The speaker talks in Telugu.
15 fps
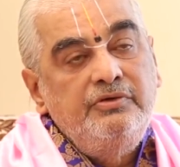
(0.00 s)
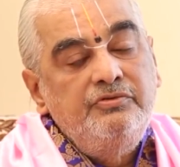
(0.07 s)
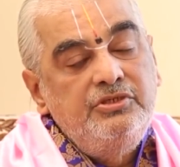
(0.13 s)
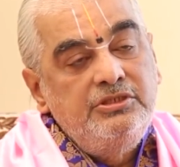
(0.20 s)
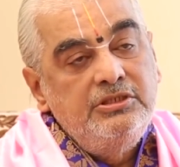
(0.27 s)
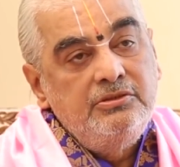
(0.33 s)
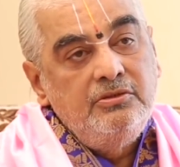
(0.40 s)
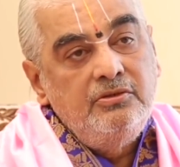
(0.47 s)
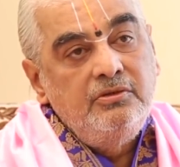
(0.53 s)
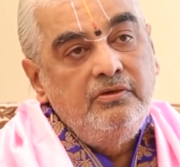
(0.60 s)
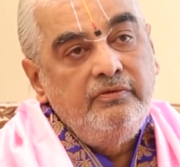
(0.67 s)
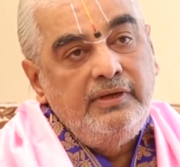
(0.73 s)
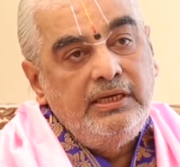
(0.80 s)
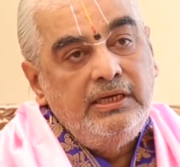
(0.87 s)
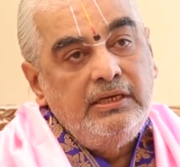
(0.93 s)

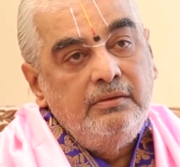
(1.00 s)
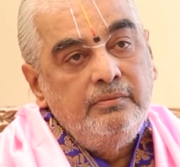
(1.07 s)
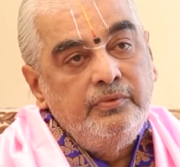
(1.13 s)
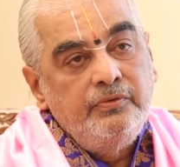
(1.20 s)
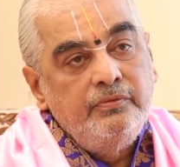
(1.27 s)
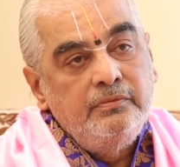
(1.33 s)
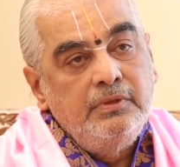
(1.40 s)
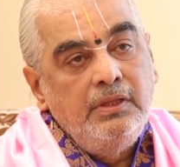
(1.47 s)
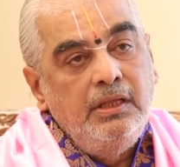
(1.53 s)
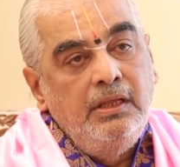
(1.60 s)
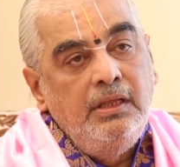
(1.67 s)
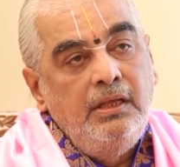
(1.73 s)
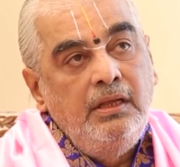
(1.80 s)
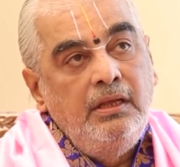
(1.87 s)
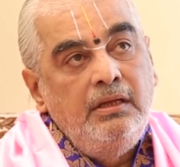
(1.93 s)
భవిష్యత్తులోకి వెళ్ళడము
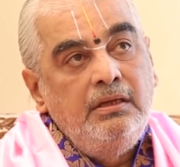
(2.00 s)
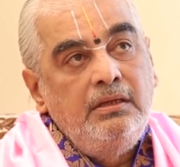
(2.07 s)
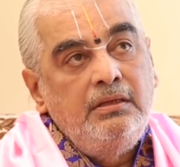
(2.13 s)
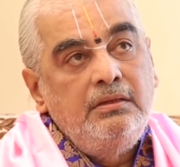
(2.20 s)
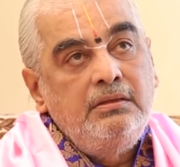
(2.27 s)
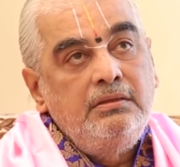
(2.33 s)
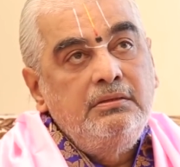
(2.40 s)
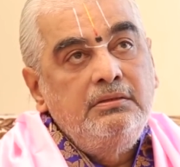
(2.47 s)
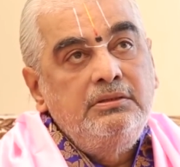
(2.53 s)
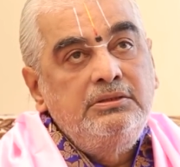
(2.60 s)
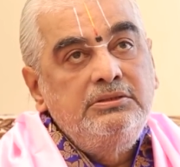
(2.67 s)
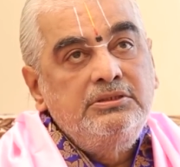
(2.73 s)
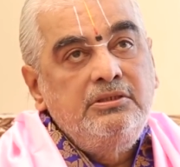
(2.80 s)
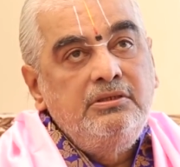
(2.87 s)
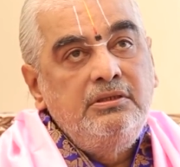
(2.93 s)

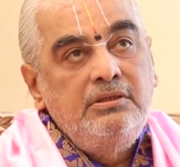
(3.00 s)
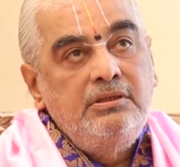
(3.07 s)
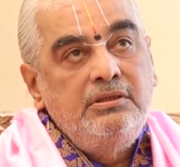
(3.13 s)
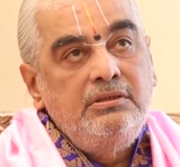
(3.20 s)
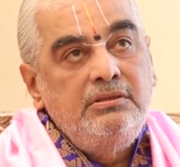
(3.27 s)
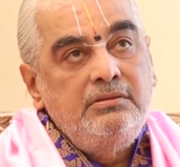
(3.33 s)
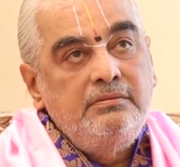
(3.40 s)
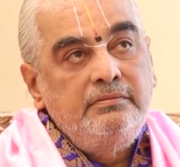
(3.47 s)
ఇట్స్ కాల్డ్